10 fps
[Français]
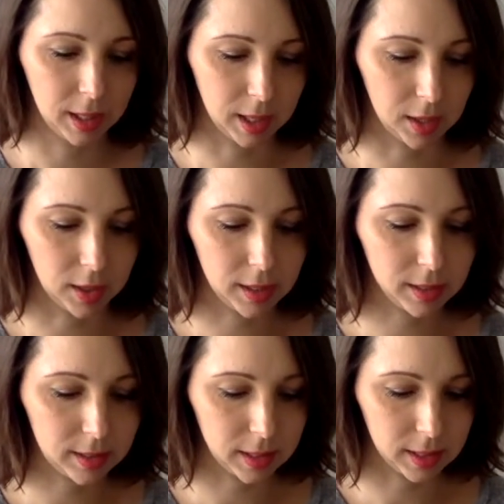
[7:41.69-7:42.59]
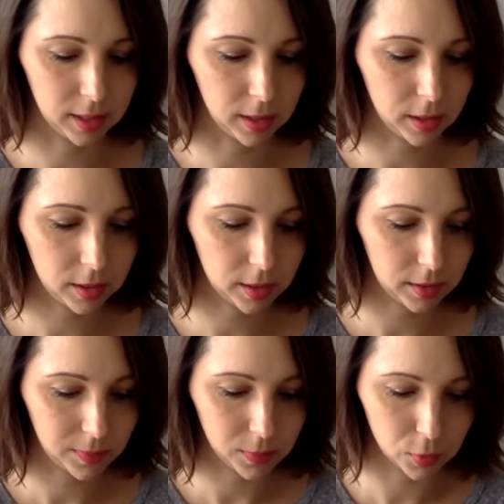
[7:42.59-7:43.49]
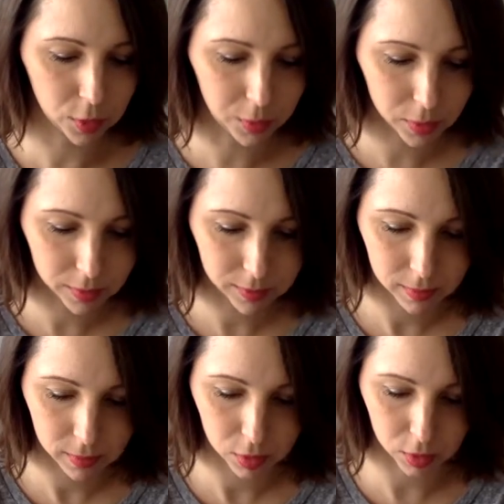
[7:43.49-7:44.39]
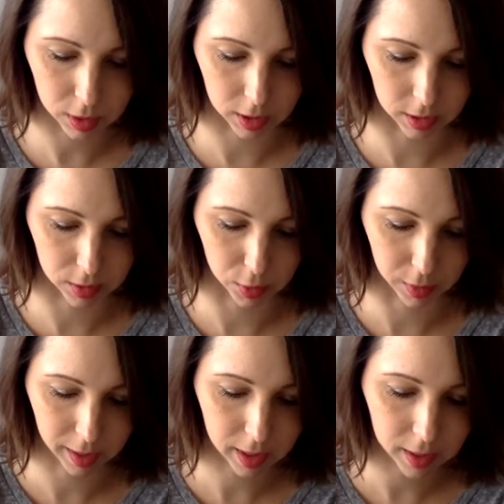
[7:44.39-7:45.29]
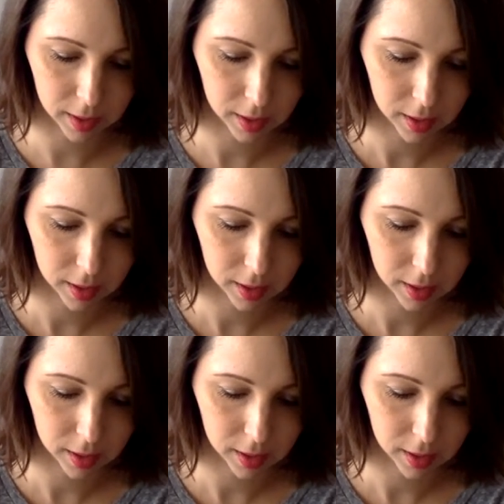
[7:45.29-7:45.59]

Et alors à l'intérieur, oups, truc qui se barre.